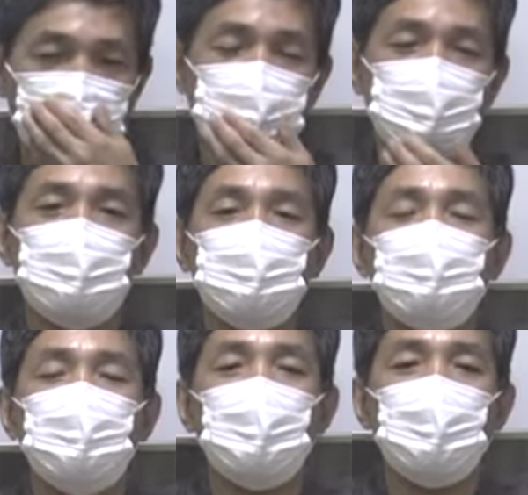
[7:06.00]
こと
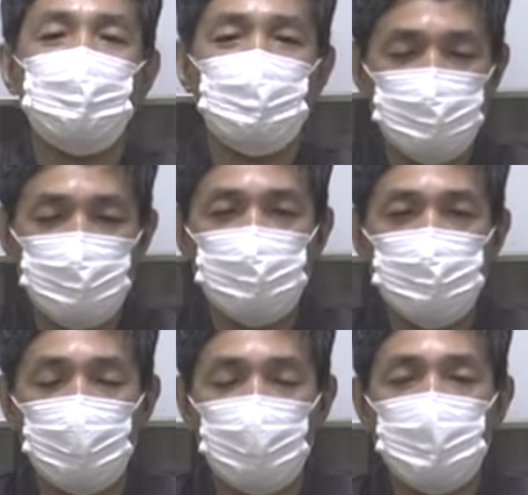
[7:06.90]
がなくなっ
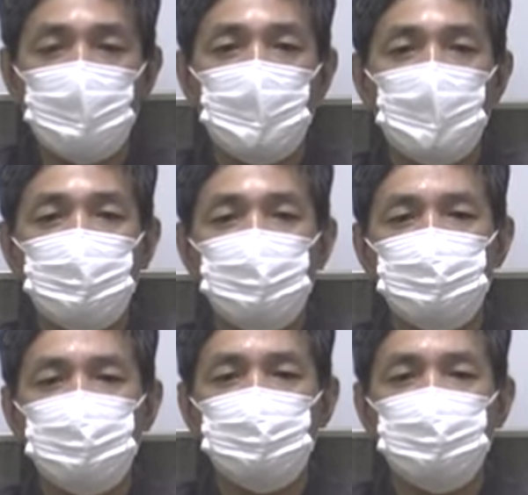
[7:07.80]
て
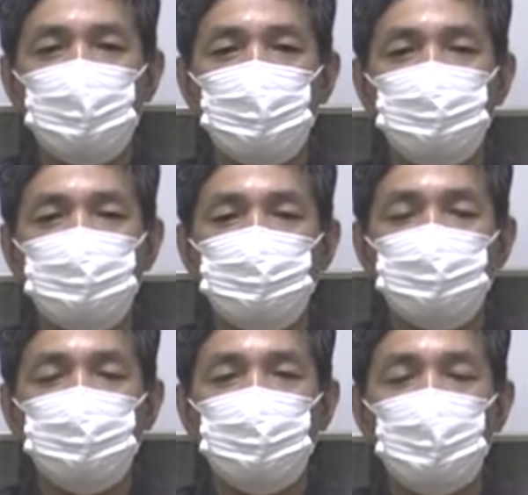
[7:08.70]
神聖な自
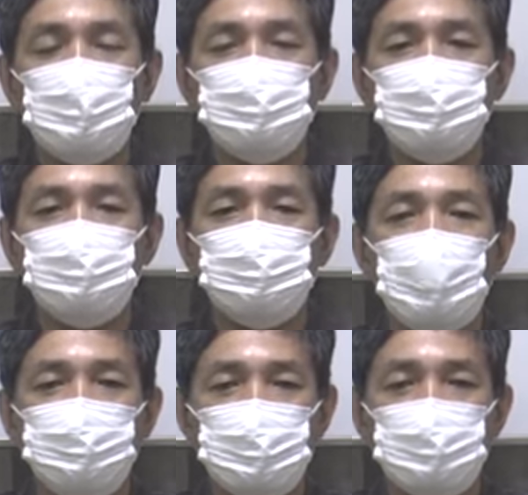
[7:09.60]
分の中にいる
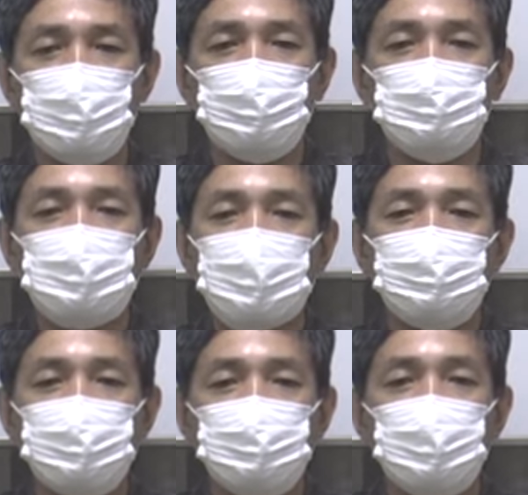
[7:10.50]
神との出
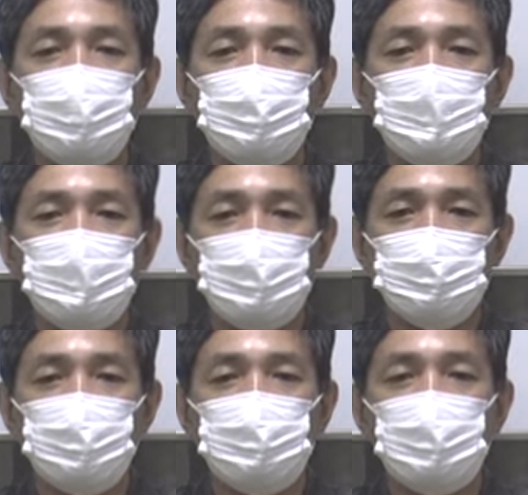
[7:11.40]
会いですね
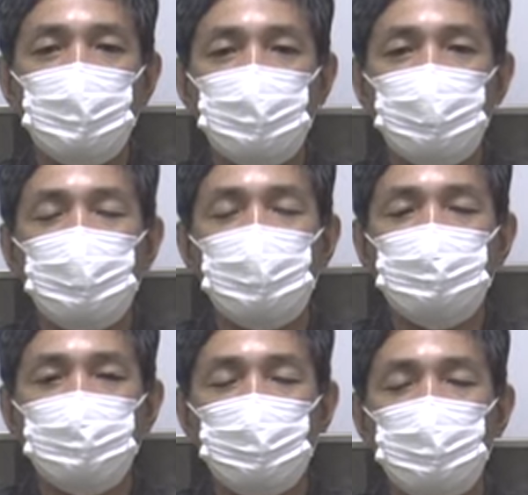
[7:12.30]
それで平
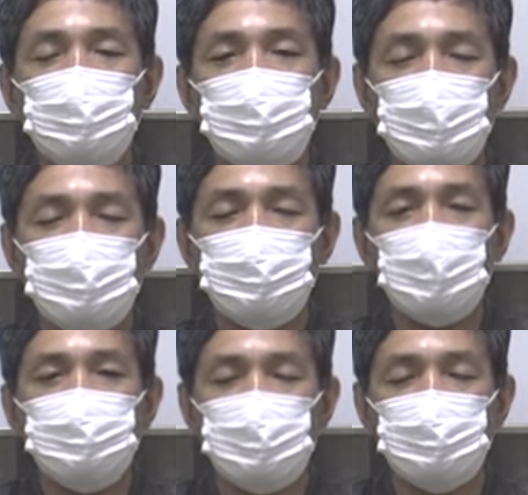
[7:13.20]
安の中に
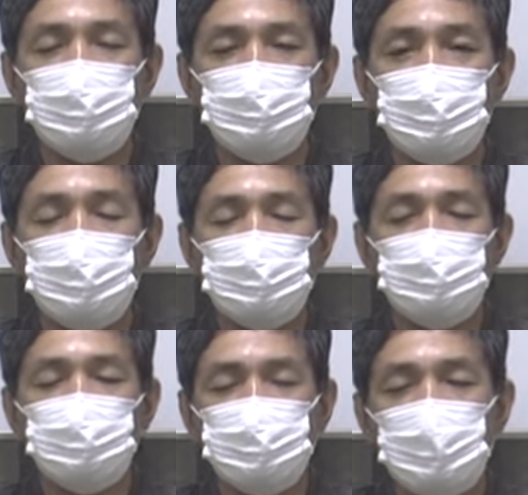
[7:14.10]
安らいでいるとい
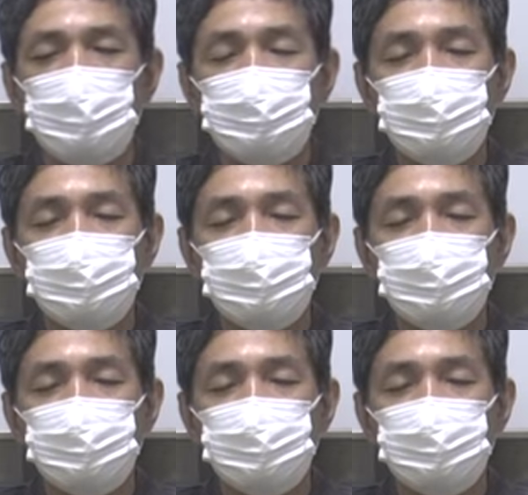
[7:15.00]
う状態